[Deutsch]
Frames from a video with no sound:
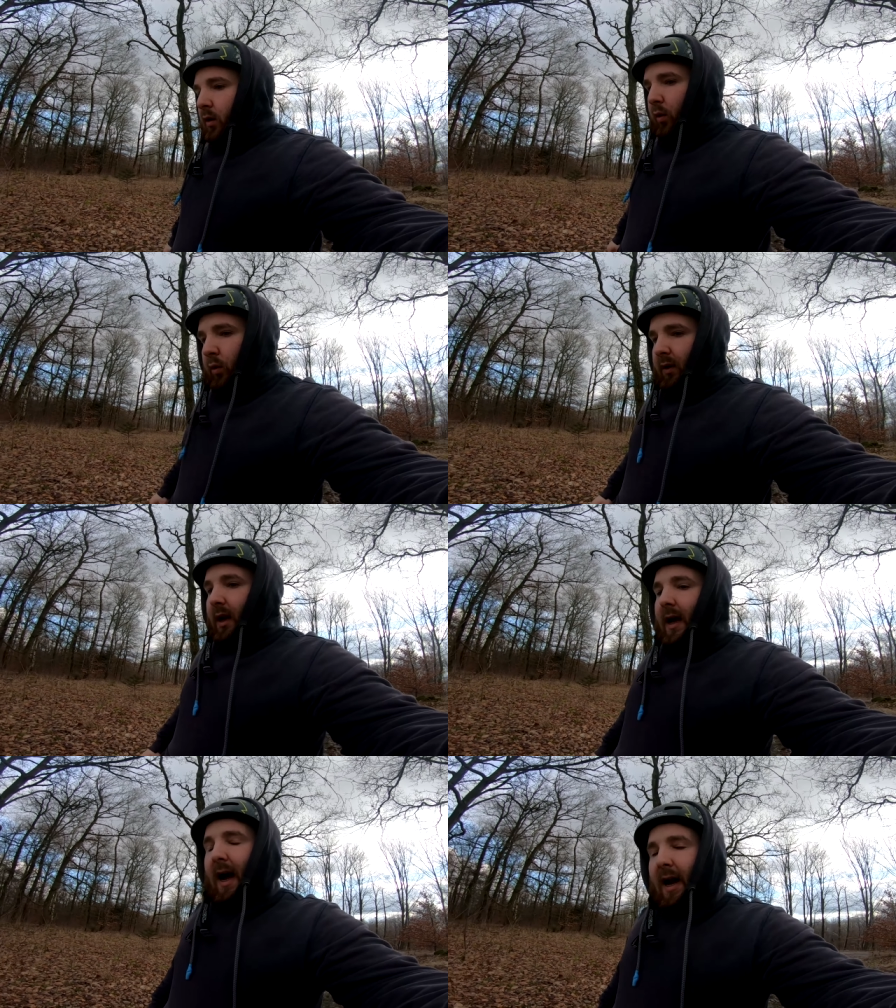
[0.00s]
Und
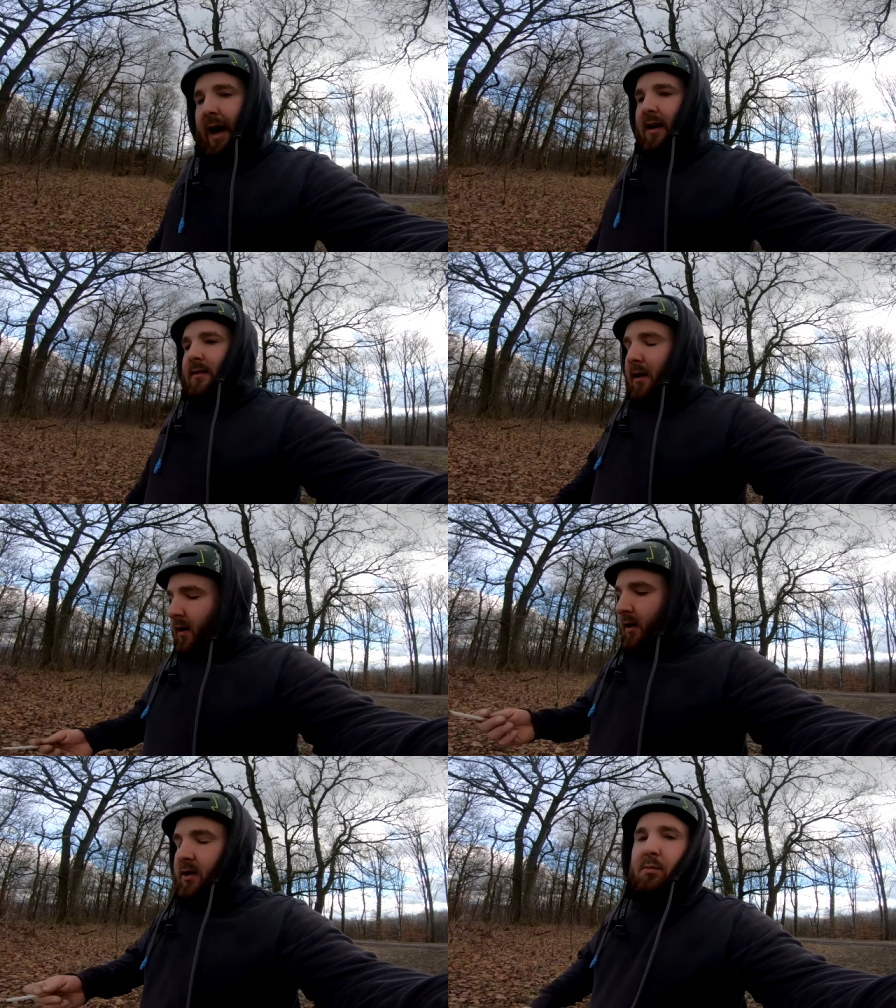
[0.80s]
keine Angst,
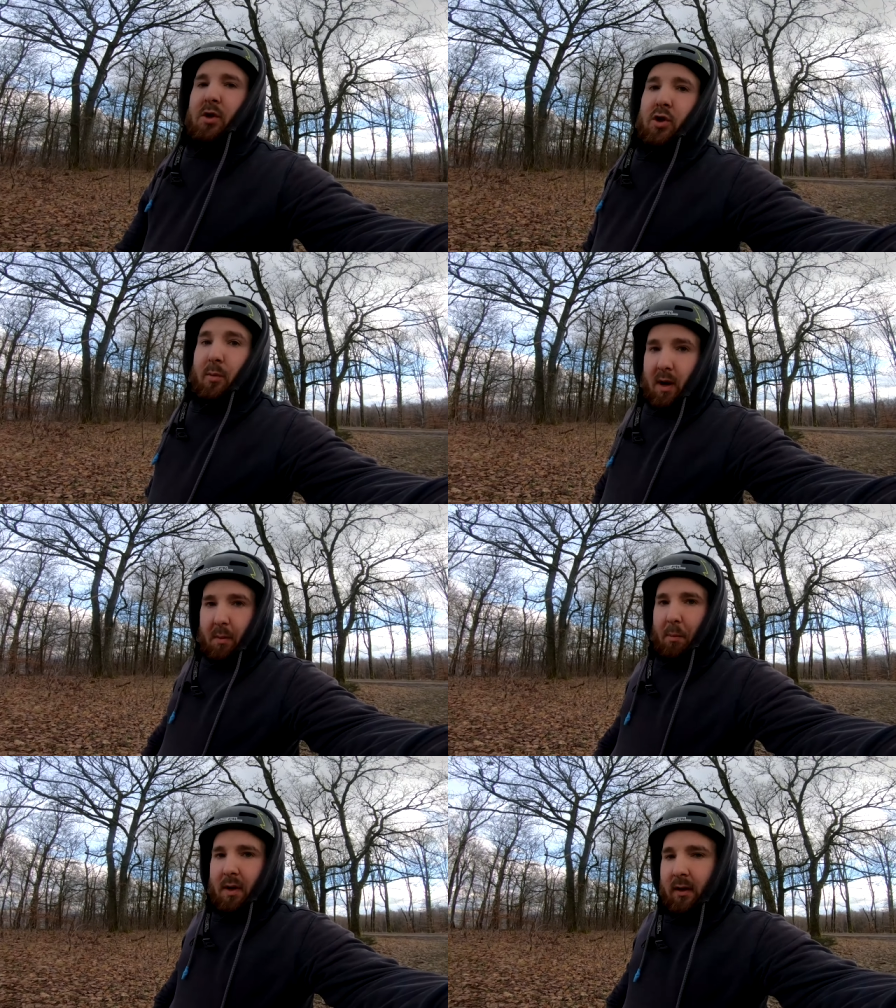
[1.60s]
ich nehme die Stümmel
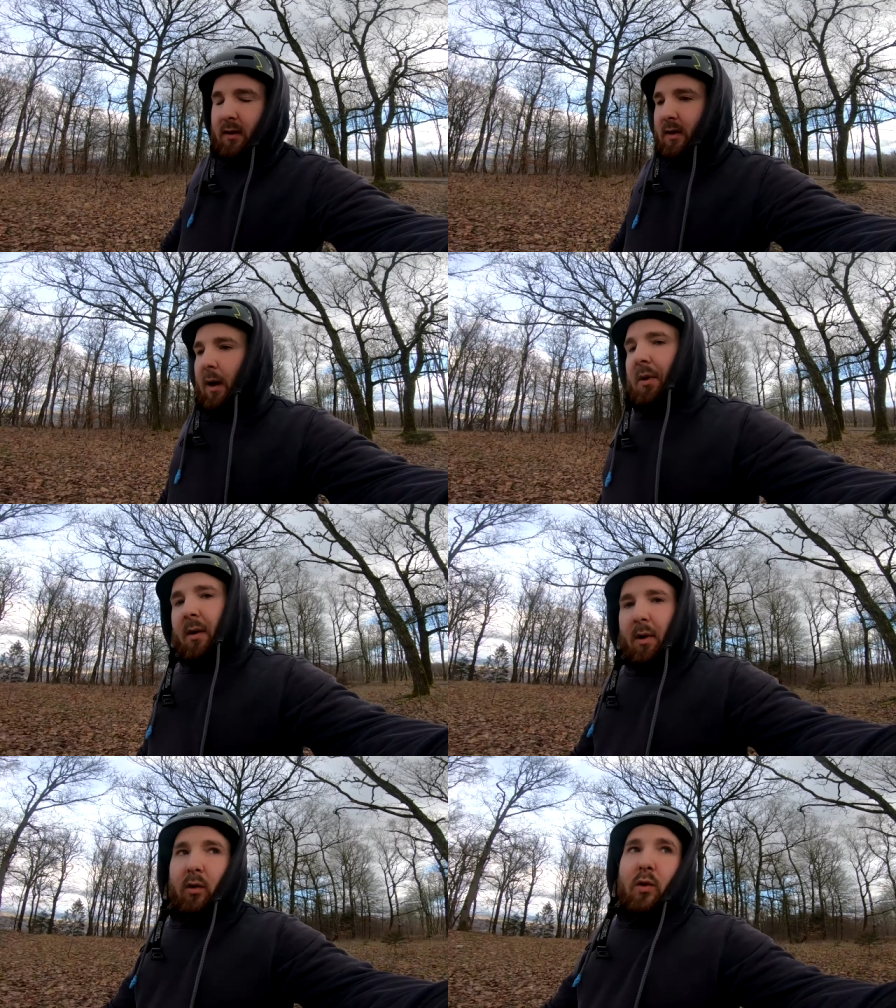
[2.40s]
immer mit. Habe ja
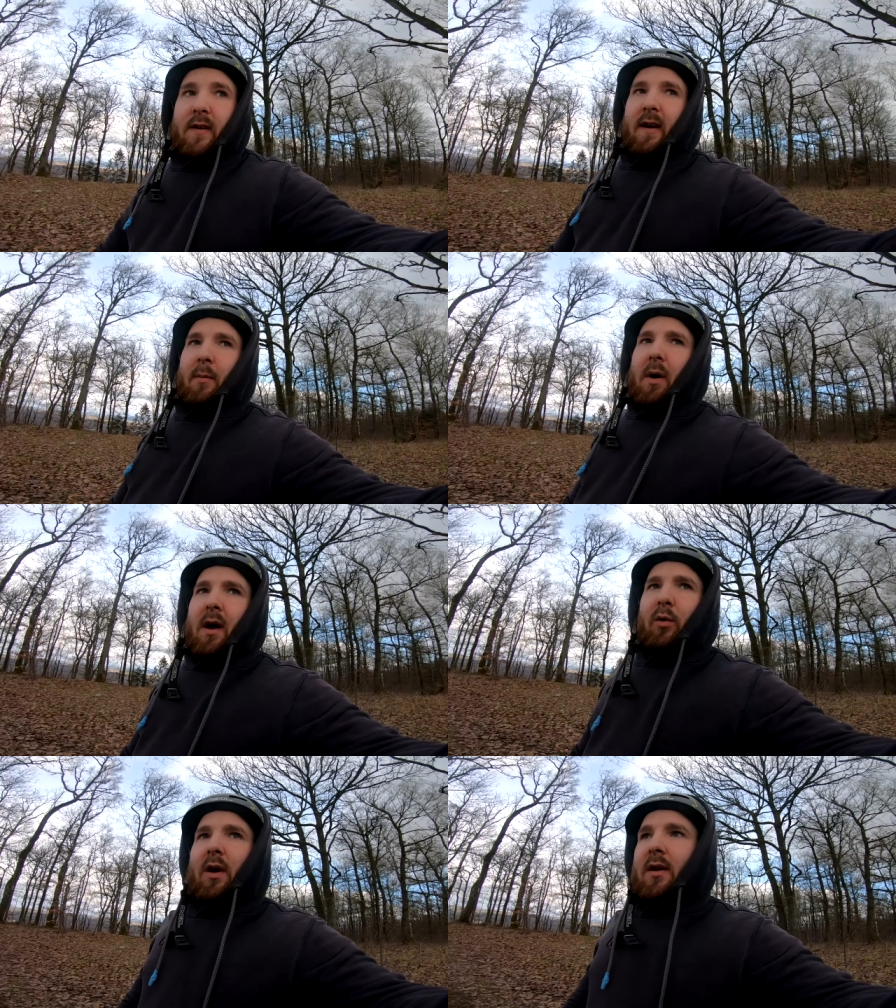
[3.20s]
immer einen Rucksack
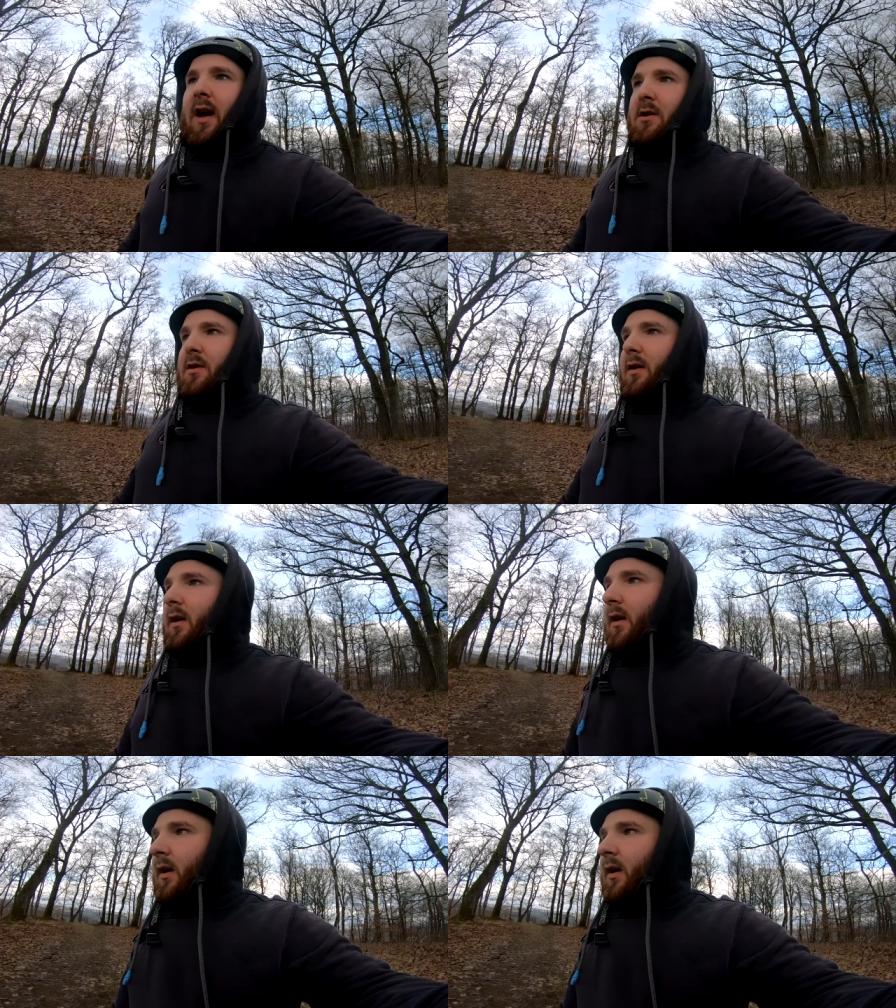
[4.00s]
dabei oder eine Tasche.